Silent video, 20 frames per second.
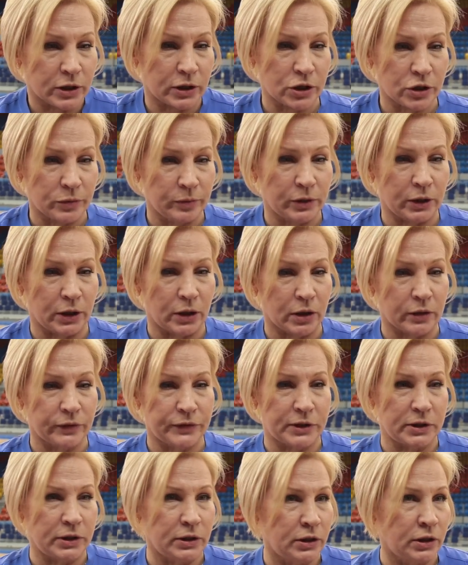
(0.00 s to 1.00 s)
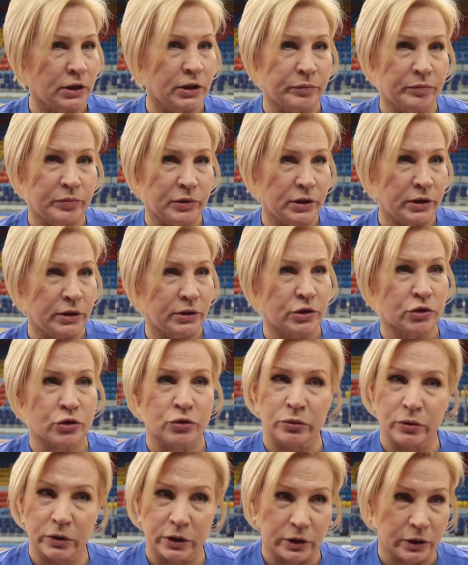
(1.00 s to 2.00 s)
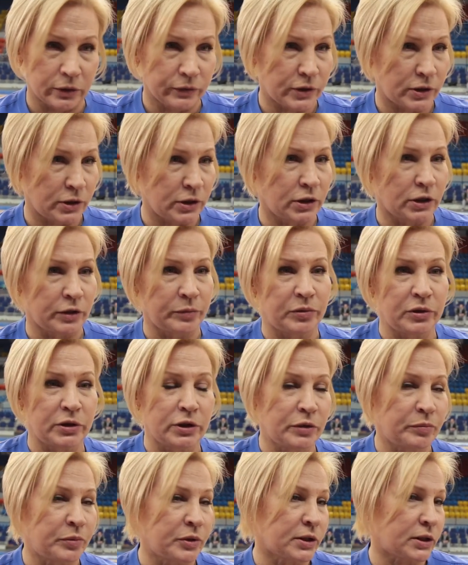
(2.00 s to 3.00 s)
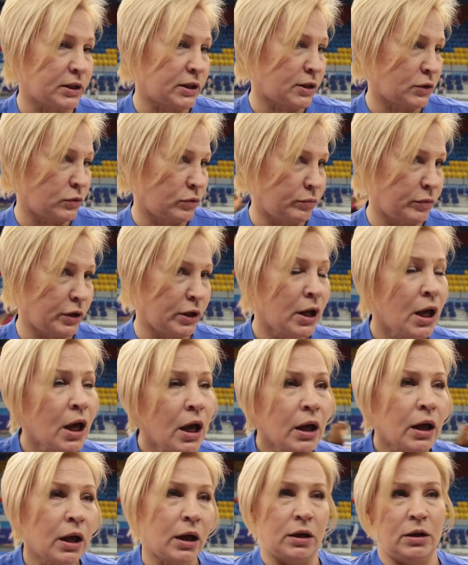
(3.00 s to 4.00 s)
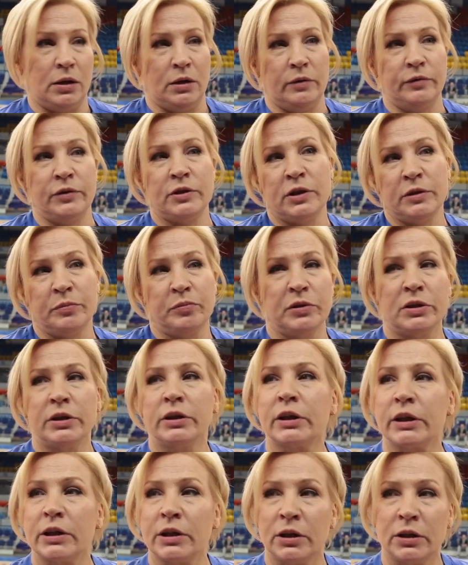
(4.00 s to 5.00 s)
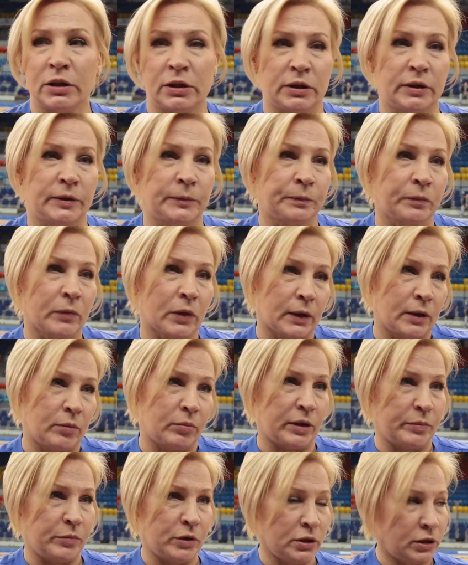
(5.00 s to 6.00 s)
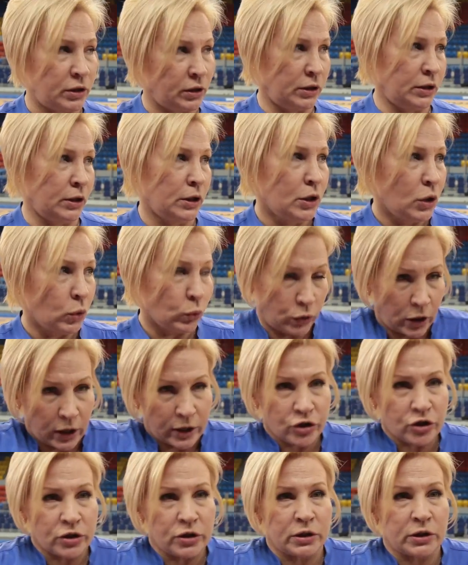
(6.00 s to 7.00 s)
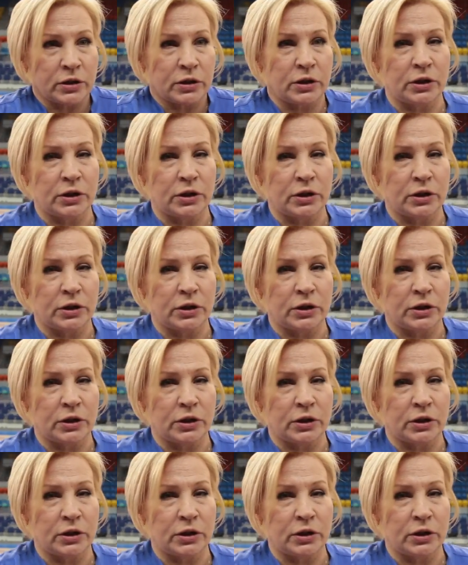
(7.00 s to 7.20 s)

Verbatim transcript: скажем так. Все игры были тяжелые, все игры были непредсказуемые. А, везде были какие-то моменты удачной